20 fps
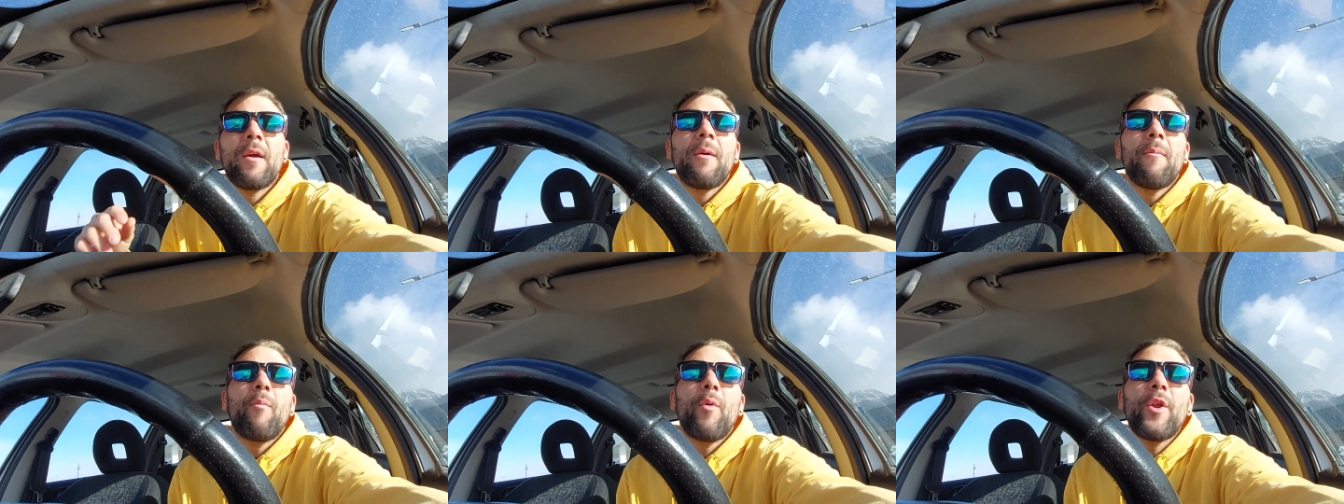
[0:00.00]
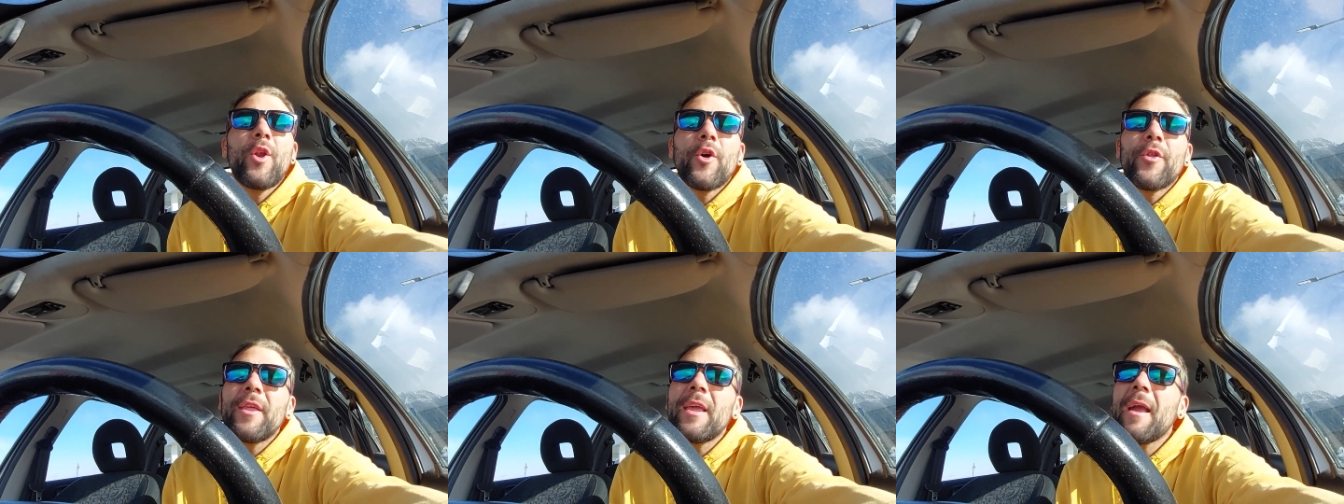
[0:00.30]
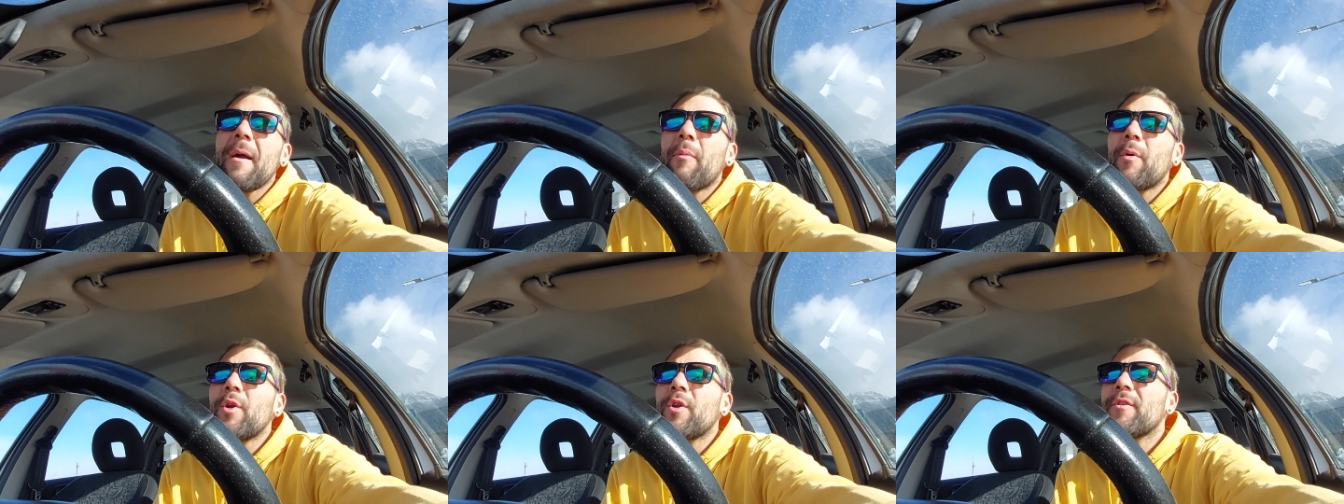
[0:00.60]
Buenos
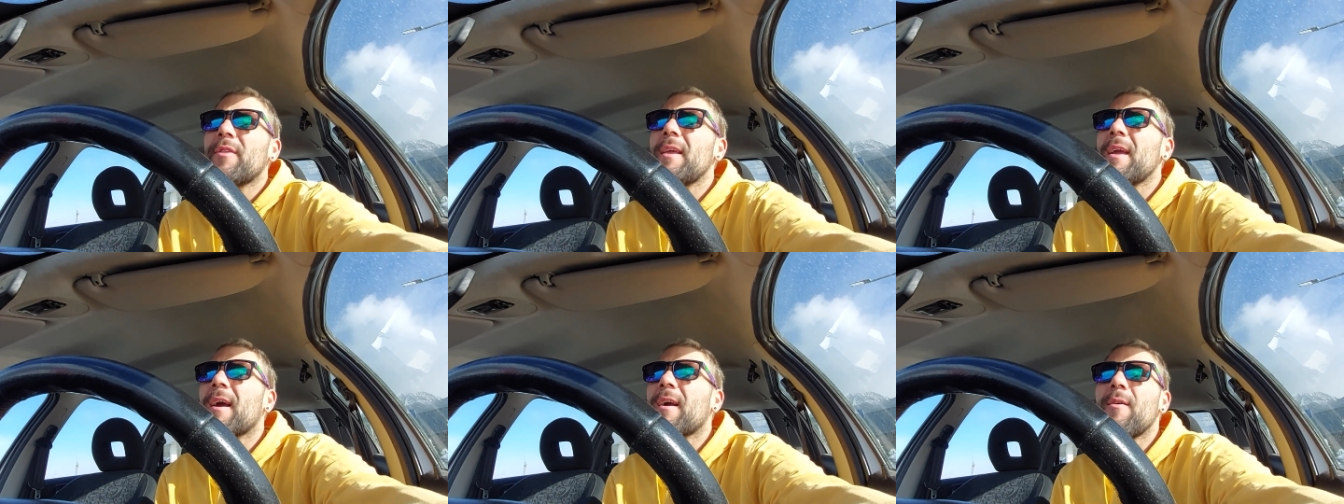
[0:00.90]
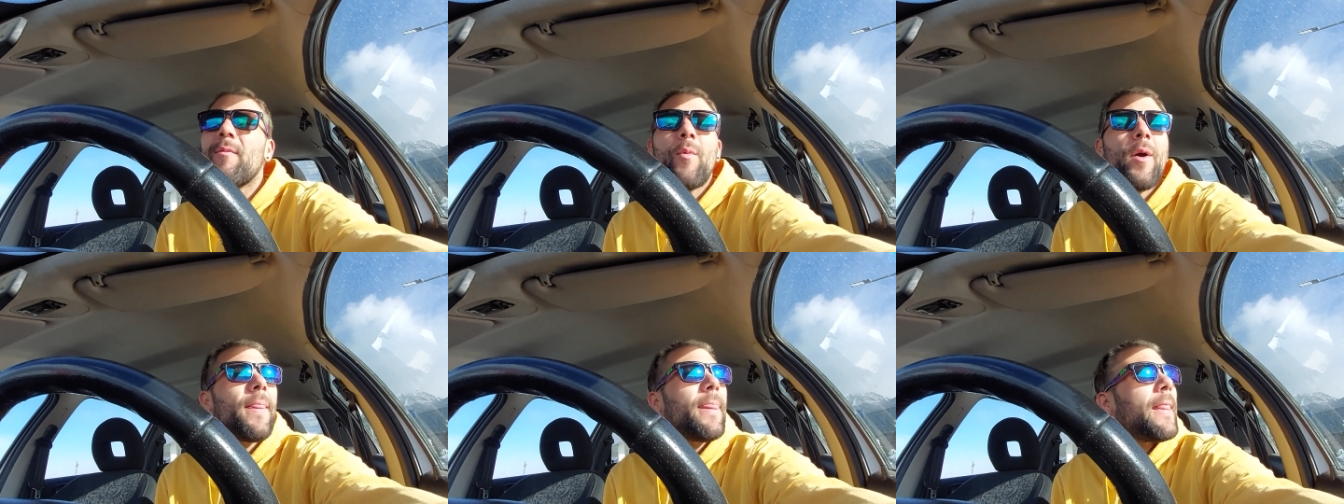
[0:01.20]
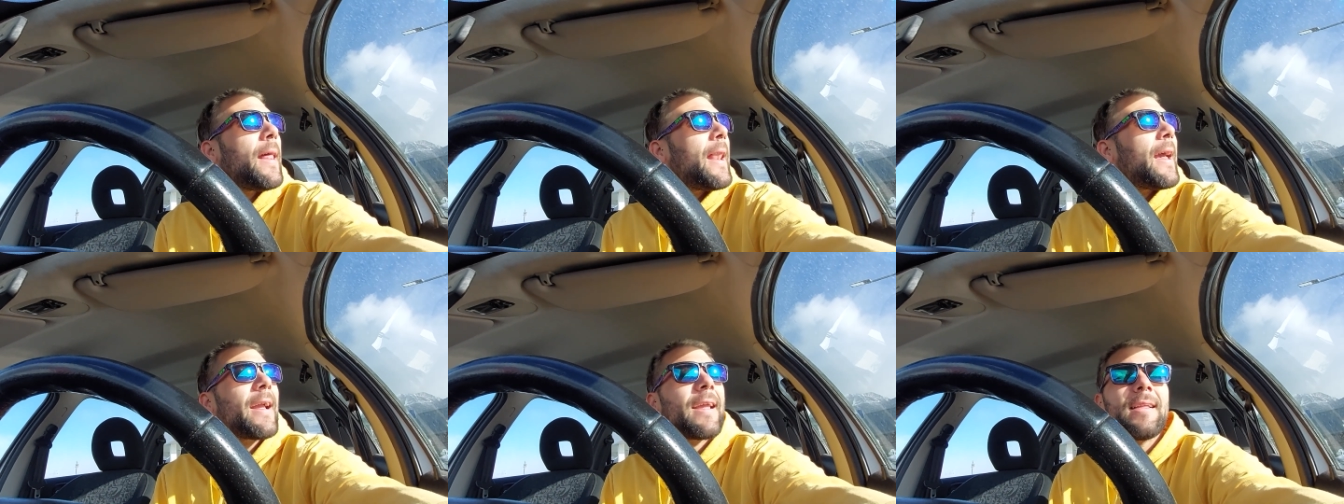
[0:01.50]
días, buenos días. ¿Cómo anda
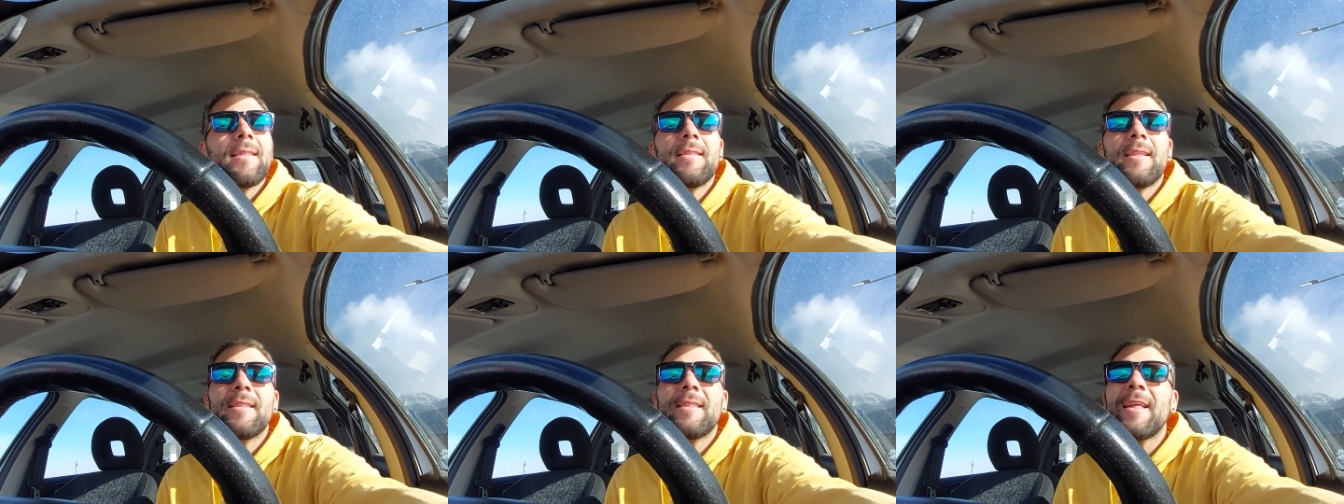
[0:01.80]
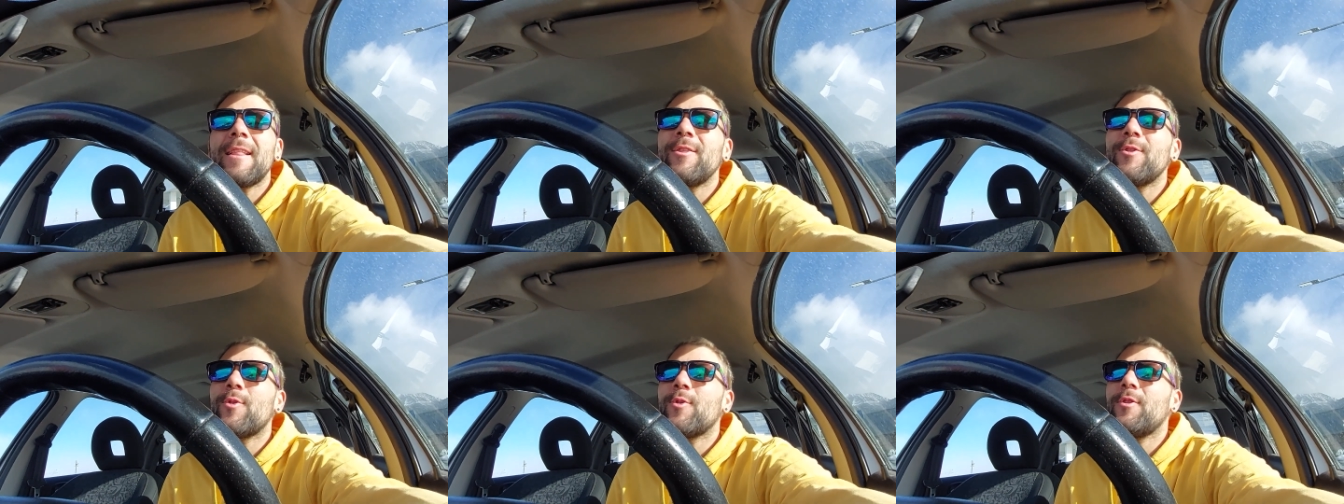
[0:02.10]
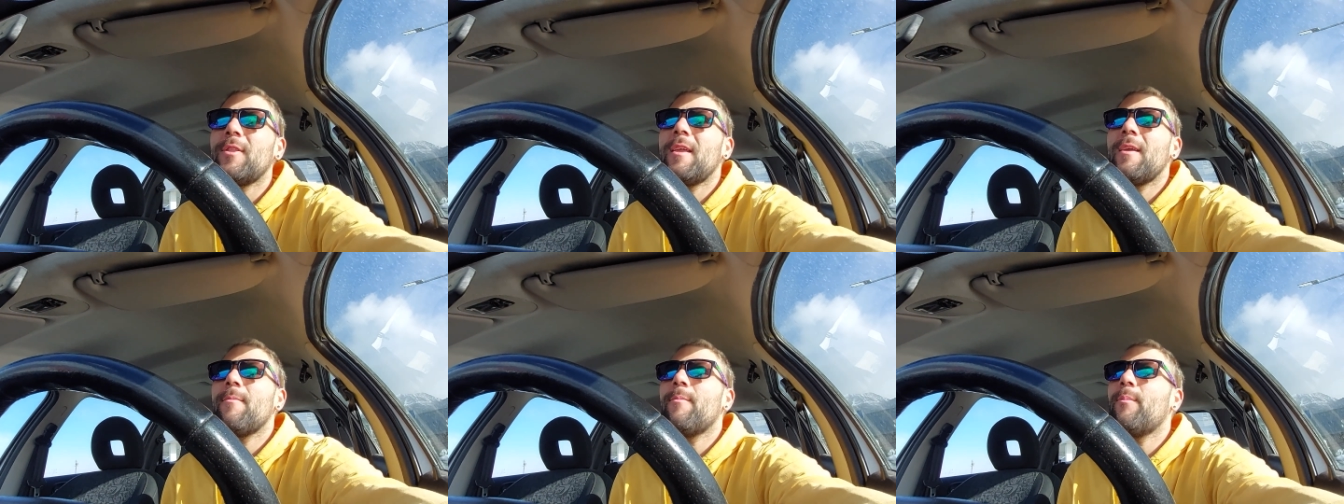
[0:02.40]
la gente tanto
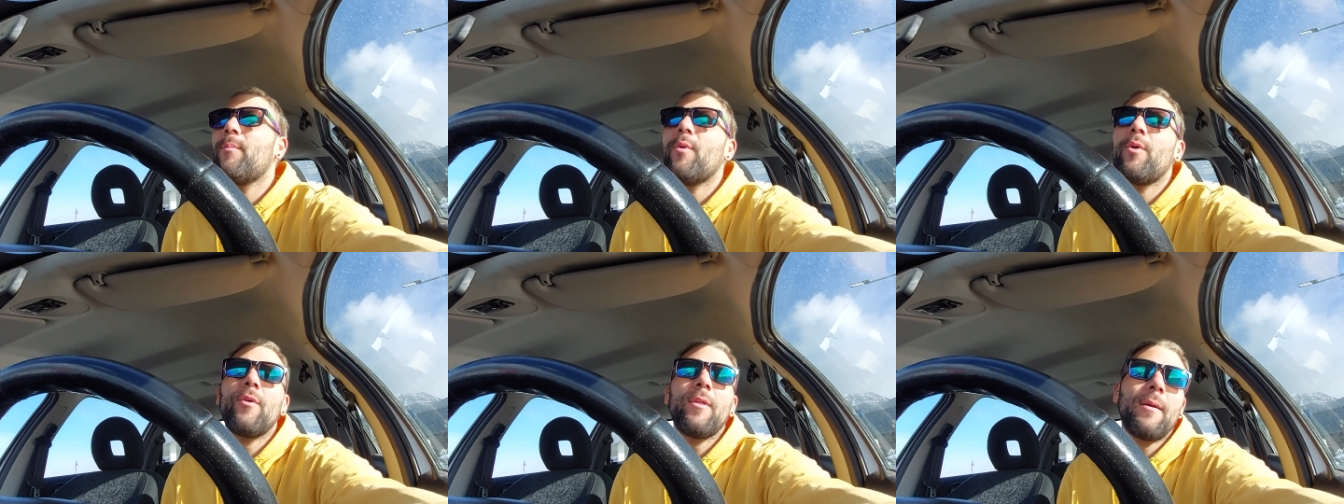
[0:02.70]
tiempo?